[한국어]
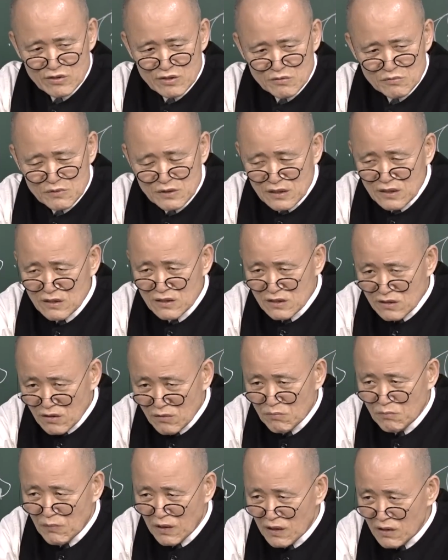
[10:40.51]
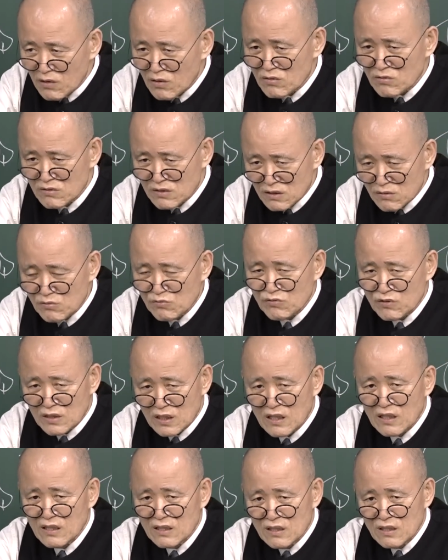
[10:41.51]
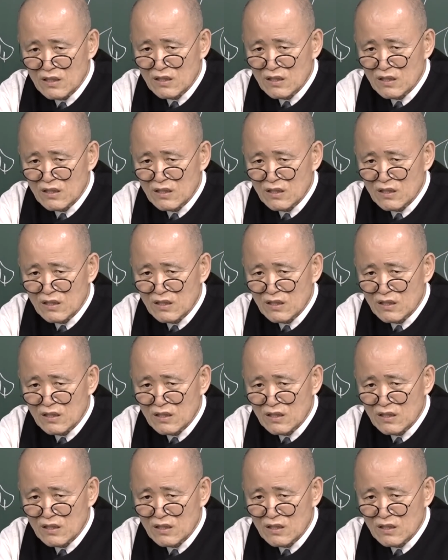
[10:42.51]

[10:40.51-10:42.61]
지금 이, 이것만 지금 우리가